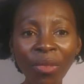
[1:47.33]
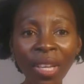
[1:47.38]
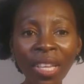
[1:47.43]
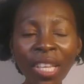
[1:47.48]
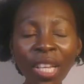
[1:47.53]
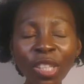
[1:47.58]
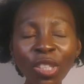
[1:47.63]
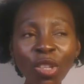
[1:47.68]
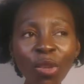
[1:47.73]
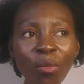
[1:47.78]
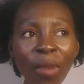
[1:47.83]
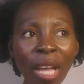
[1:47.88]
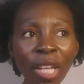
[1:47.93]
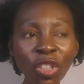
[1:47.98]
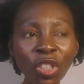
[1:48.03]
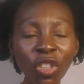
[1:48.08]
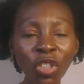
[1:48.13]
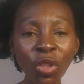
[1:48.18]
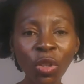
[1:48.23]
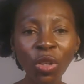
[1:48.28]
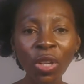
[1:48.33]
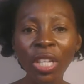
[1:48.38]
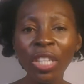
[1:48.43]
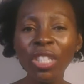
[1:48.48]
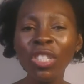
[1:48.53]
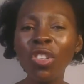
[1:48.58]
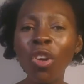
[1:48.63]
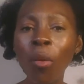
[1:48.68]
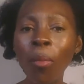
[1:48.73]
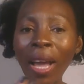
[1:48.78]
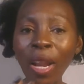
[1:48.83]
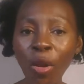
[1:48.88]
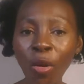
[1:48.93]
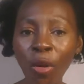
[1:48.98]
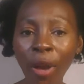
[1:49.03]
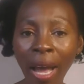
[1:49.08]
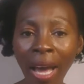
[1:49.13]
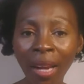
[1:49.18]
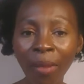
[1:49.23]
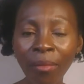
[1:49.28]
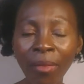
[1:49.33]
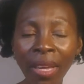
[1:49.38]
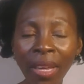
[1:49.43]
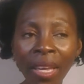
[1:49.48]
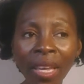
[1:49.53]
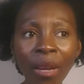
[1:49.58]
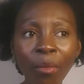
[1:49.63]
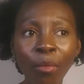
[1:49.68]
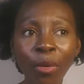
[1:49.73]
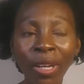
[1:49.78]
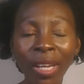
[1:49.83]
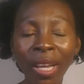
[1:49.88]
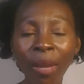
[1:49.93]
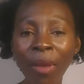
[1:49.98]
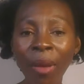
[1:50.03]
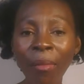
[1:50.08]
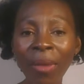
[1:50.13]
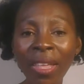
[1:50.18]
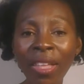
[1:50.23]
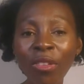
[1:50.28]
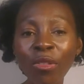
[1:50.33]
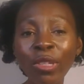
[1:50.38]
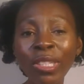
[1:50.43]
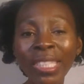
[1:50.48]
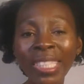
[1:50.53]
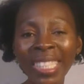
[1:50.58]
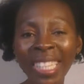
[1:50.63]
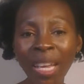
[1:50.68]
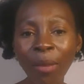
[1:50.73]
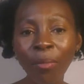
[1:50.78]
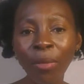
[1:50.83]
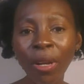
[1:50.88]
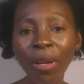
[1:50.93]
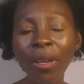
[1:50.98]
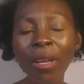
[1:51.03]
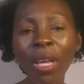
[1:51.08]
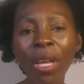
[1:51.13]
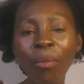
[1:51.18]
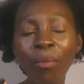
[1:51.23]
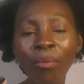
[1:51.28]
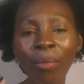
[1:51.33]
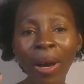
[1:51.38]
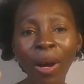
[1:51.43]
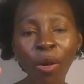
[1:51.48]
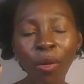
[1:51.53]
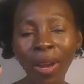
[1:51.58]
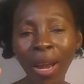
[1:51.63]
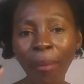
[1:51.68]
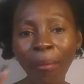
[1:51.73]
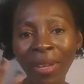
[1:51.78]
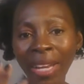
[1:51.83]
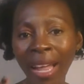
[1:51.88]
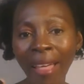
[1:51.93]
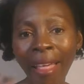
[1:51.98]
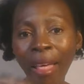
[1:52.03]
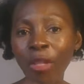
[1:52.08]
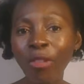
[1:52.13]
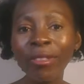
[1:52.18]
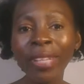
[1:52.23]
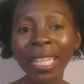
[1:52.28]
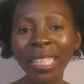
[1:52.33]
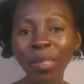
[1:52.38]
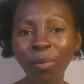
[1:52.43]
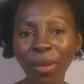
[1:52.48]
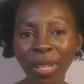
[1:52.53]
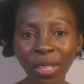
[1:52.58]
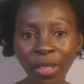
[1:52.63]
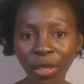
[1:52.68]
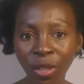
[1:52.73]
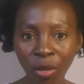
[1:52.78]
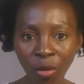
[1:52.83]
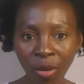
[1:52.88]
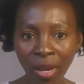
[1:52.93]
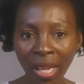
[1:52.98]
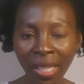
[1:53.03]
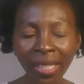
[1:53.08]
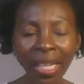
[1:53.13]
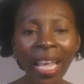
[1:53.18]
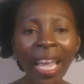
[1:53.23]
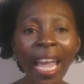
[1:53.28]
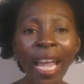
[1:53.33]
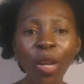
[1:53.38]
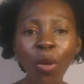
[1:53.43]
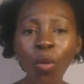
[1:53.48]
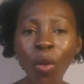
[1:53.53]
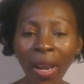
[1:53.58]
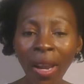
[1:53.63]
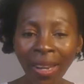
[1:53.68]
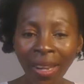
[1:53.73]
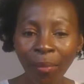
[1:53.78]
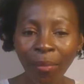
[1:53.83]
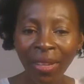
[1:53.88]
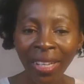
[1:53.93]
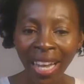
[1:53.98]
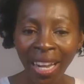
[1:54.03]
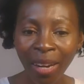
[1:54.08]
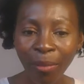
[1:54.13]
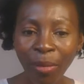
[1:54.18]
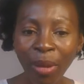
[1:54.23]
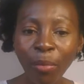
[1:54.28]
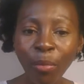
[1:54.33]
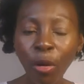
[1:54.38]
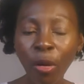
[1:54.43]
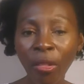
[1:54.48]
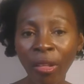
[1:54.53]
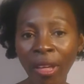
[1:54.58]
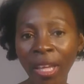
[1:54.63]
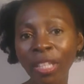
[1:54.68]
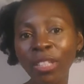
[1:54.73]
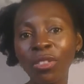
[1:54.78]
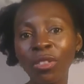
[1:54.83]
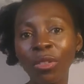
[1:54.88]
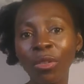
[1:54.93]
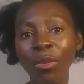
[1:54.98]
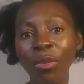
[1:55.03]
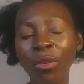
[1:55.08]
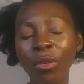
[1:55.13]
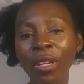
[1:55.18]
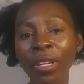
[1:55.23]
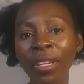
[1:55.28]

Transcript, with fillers: Y eso me ha hecho no valorarme porque me he medido siempre bajo la mirada de otras personas en lugar de mirarme por dentro.